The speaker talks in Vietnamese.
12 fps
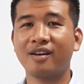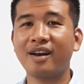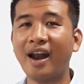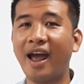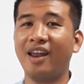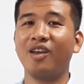
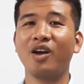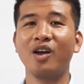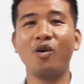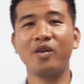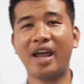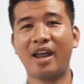để cho cái
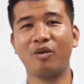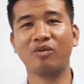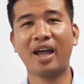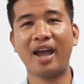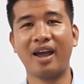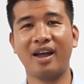ngôi nhà chúng
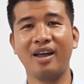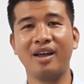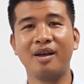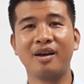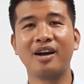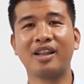ta
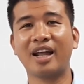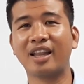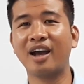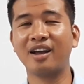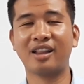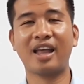người ta
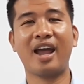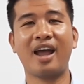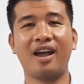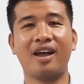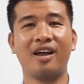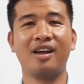tới người
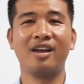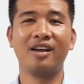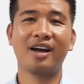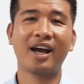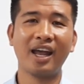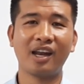ta
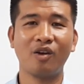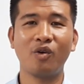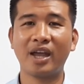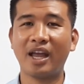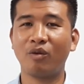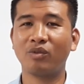khen ngôi
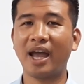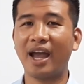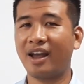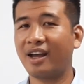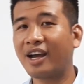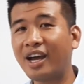nhà chúng ta
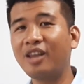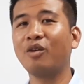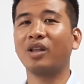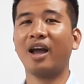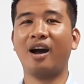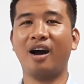khi chúng
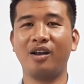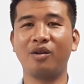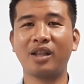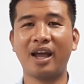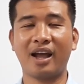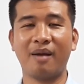ta ở chúng
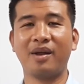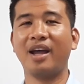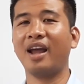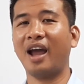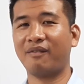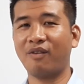ta cảm thấy
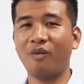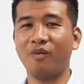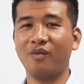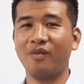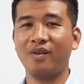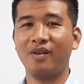hạnh
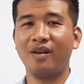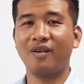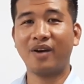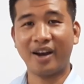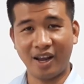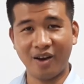phúc
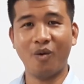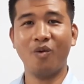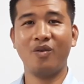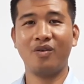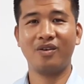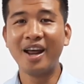và đầy đủ
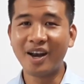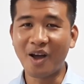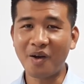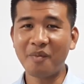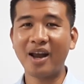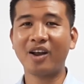nếu
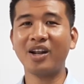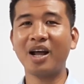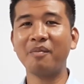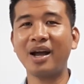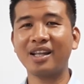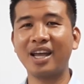các bạn có thắc
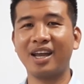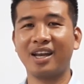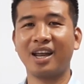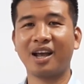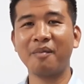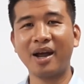mắc gì
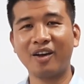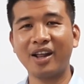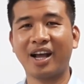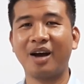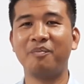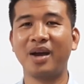thì các bạn có thể
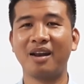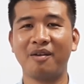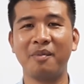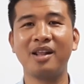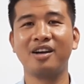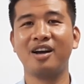comment ở
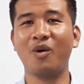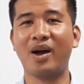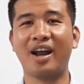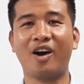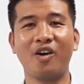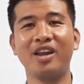bên dưới hoặc
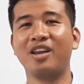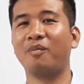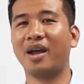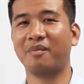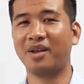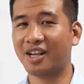là gọi điện cho
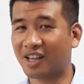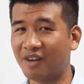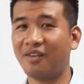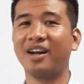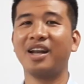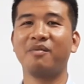mình mình sẽ tư
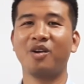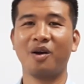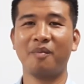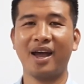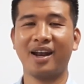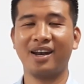vấn thêm cho các
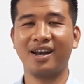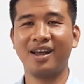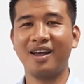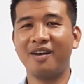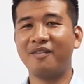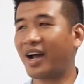bạn
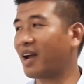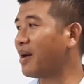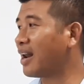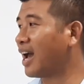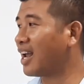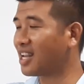và các
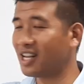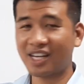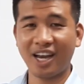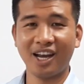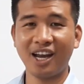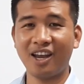bạn hãy chia
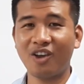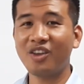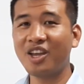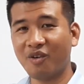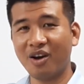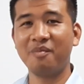sẻ cái này cho
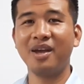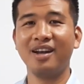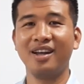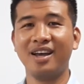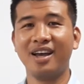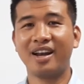nhiều người
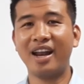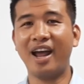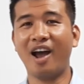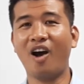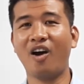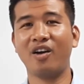biết để
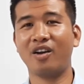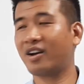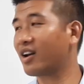họ